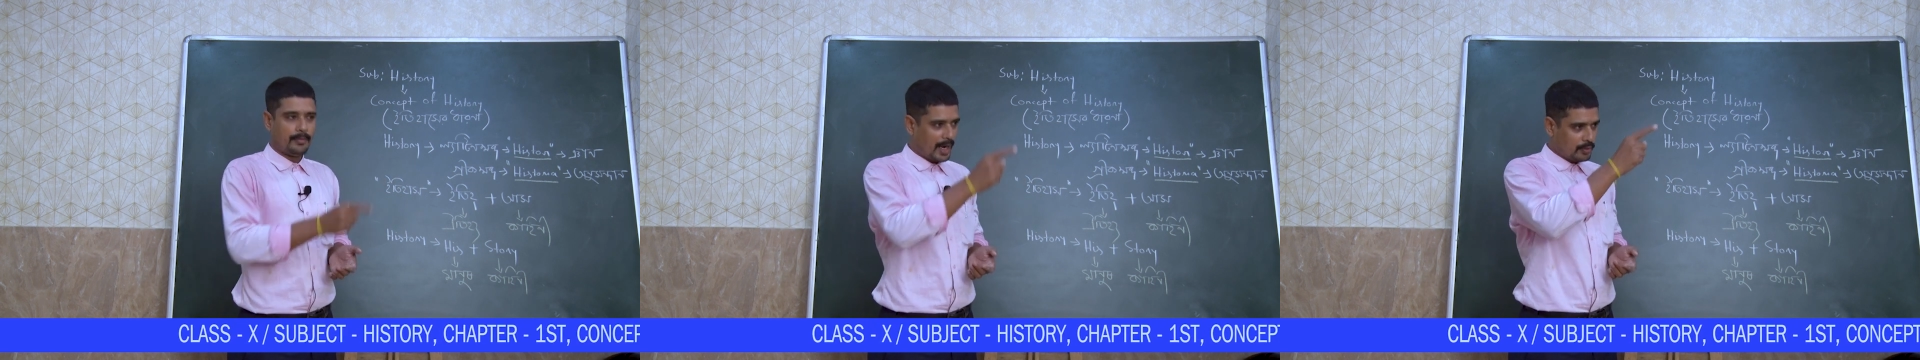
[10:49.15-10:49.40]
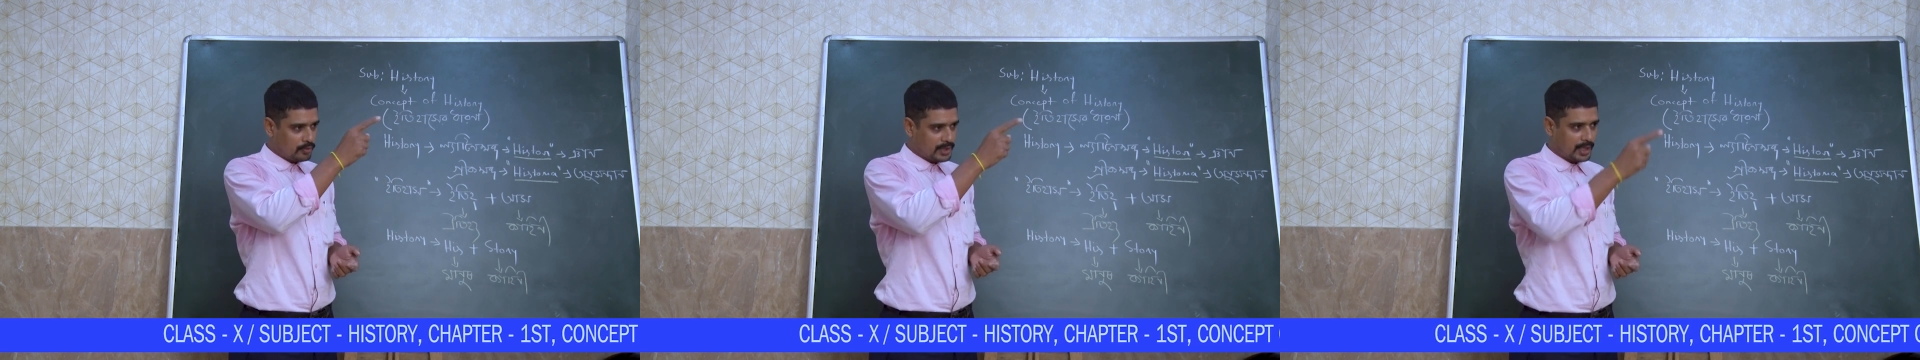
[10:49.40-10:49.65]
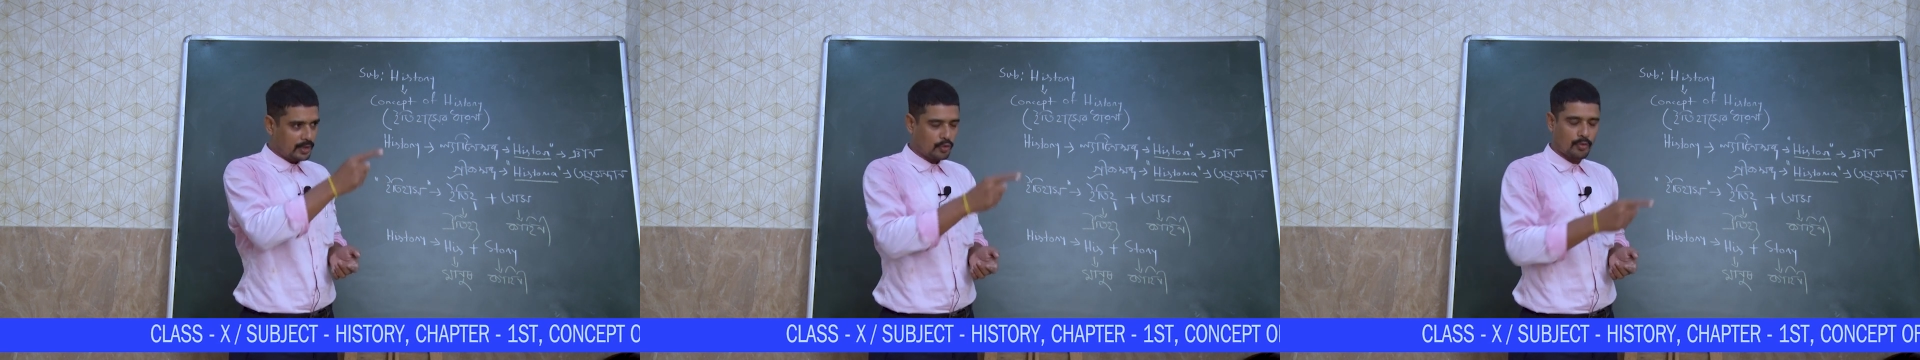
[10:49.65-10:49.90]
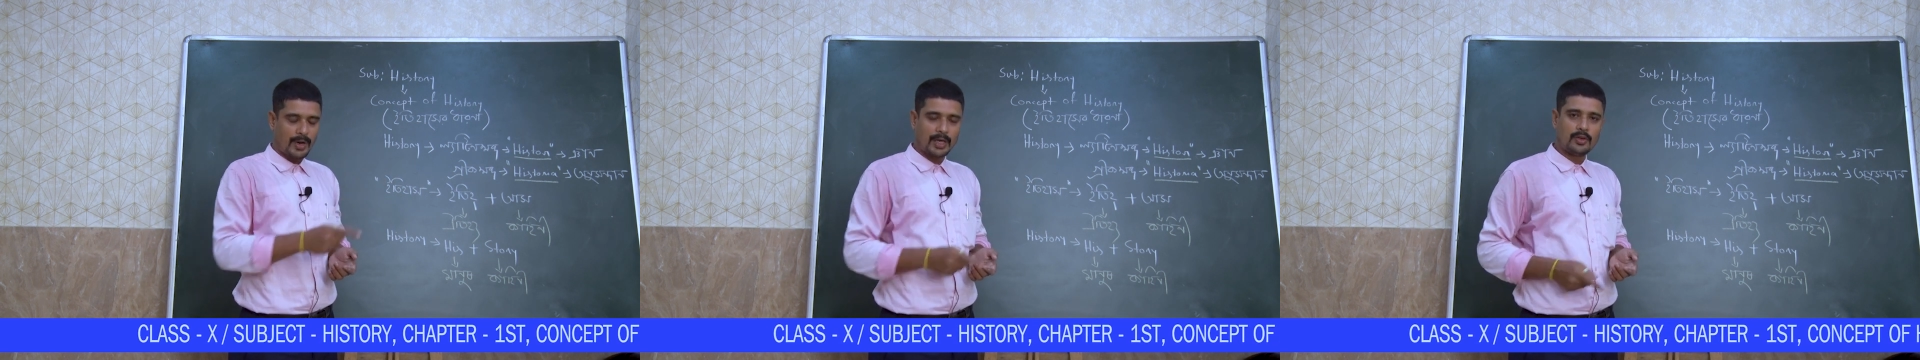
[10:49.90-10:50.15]
মানুষের
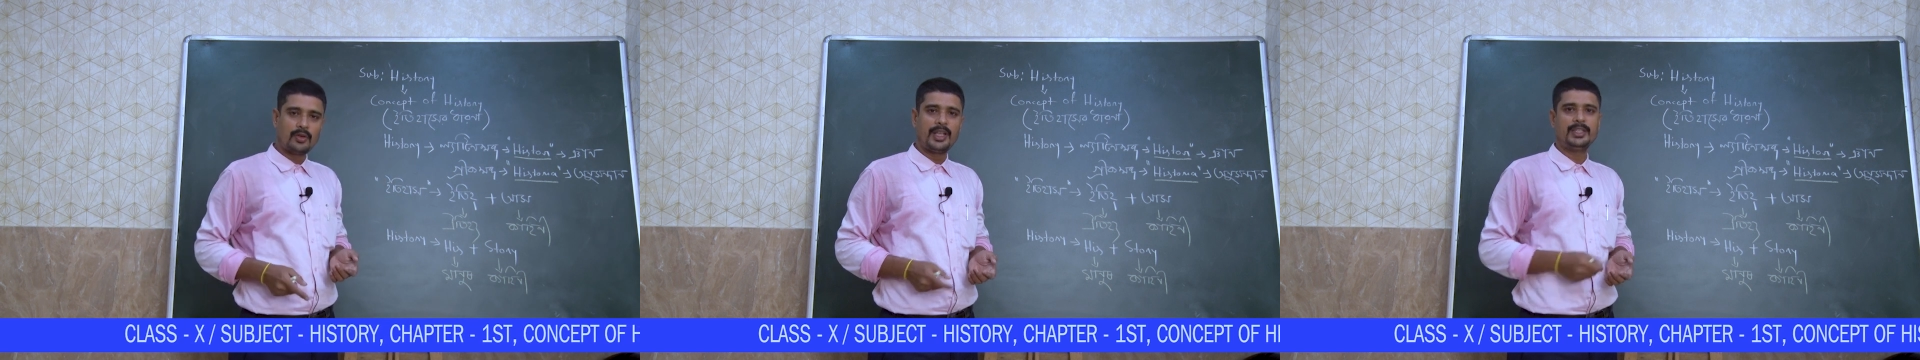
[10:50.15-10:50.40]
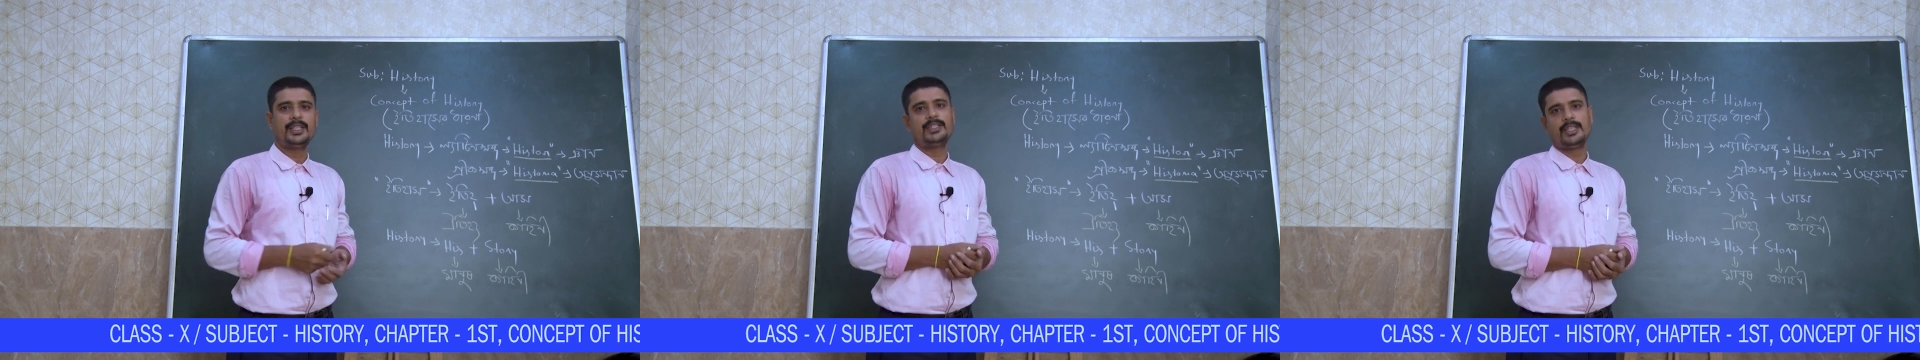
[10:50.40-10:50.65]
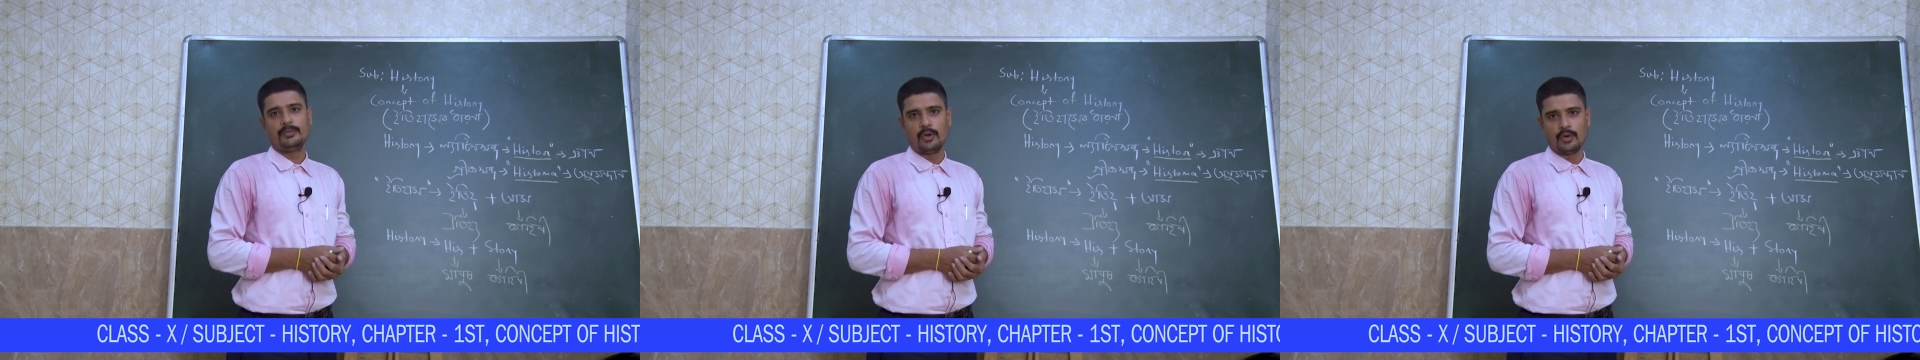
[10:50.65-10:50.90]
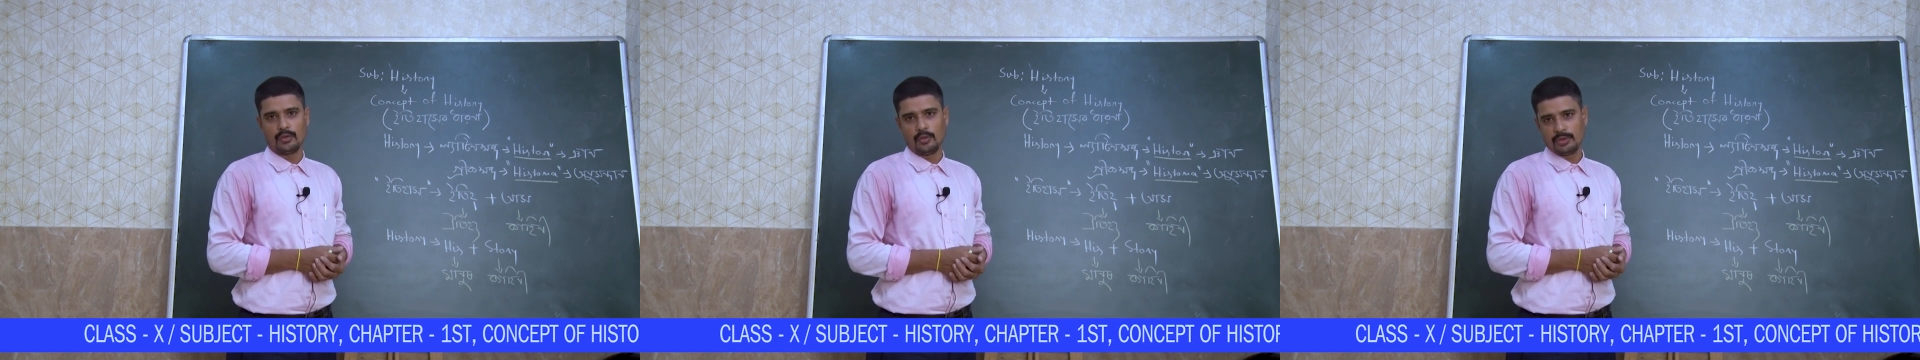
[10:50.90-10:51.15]
ক্রমান্বয়ে যে
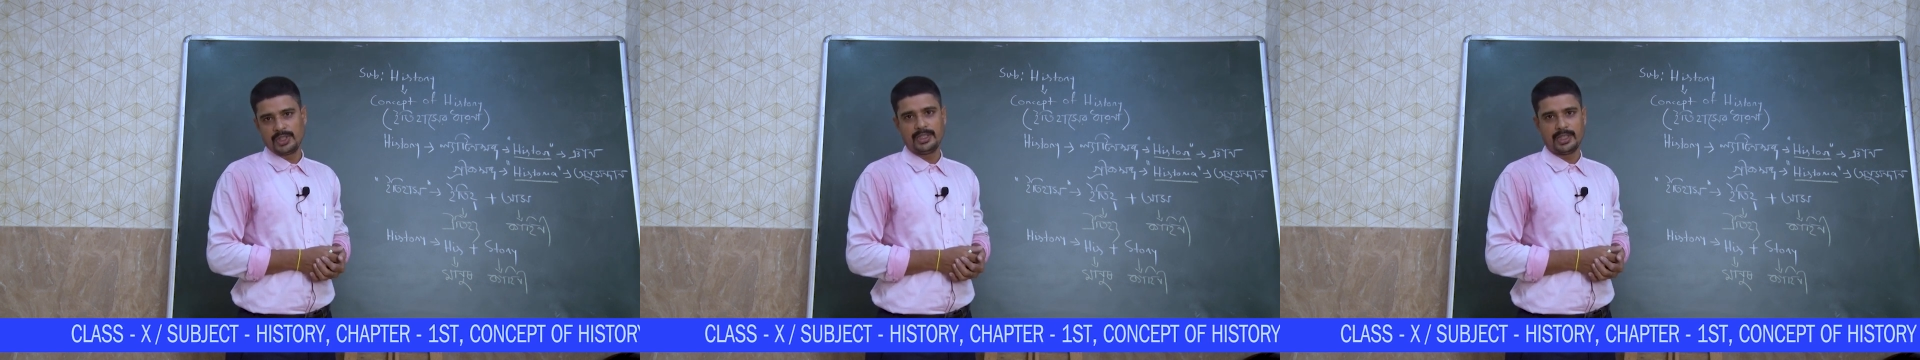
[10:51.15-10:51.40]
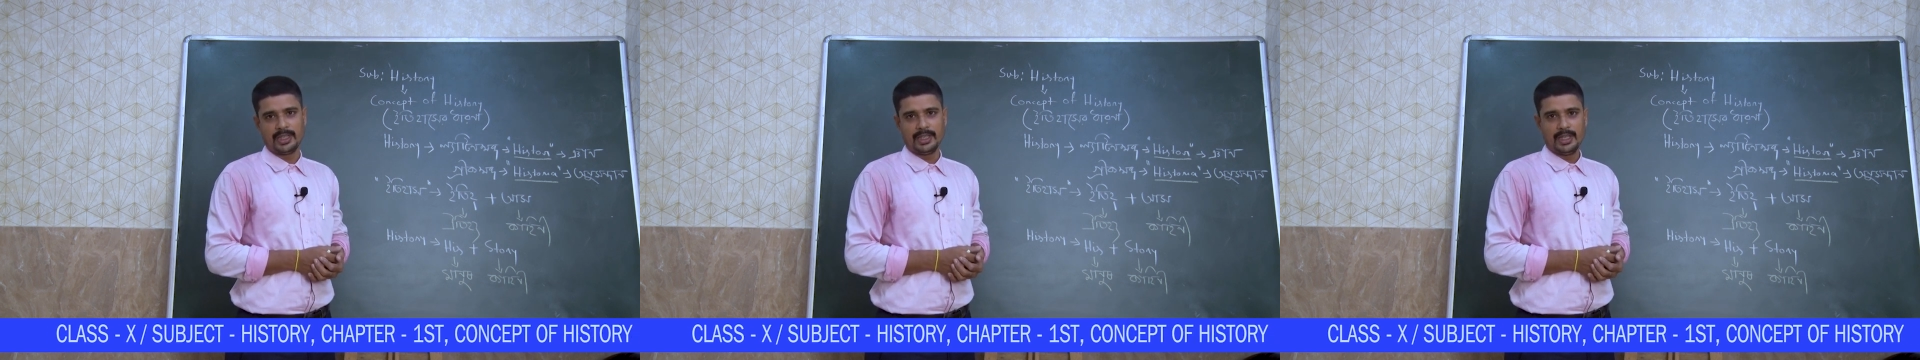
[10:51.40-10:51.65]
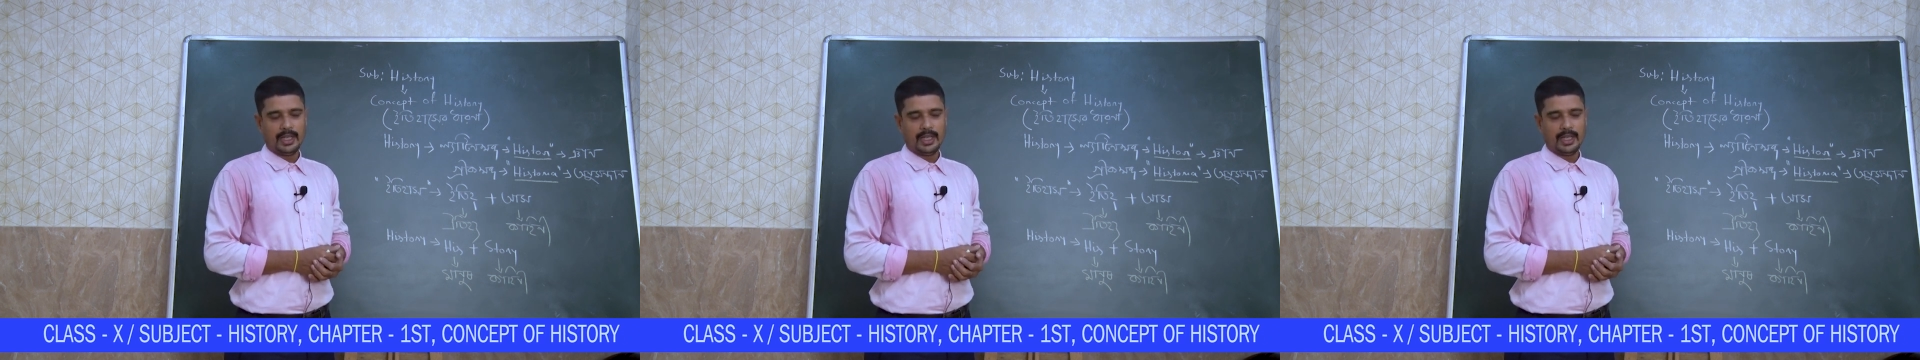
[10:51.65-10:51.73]
জীবন অতীতে